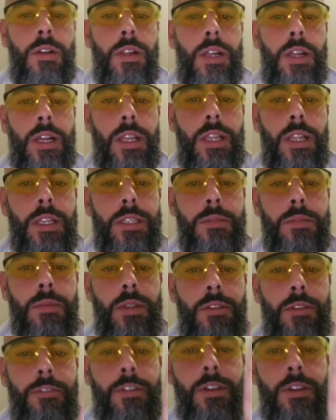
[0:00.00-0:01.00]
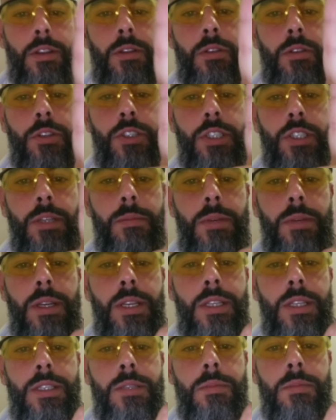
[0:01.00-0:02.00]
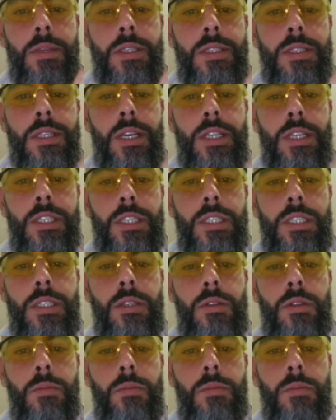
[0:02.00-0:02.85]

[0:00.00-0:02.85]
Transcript: aqui em cima tá falando, ó, chamadas e mensagens